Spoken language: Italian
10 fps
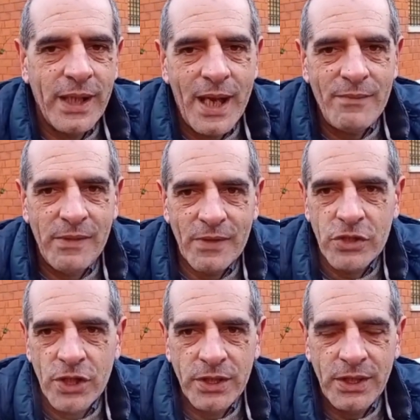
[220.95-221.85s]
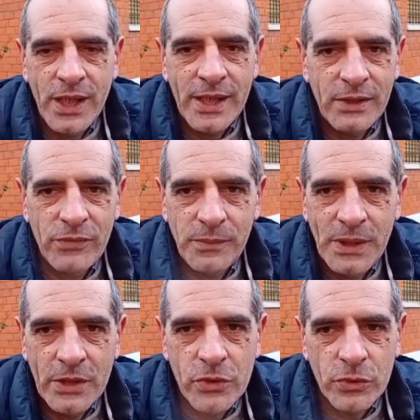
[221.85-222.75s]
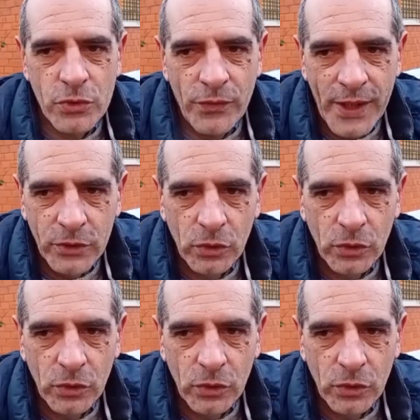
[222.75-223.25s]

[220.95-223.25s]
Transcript: aveva centinaia di famiglie sotto sfratto.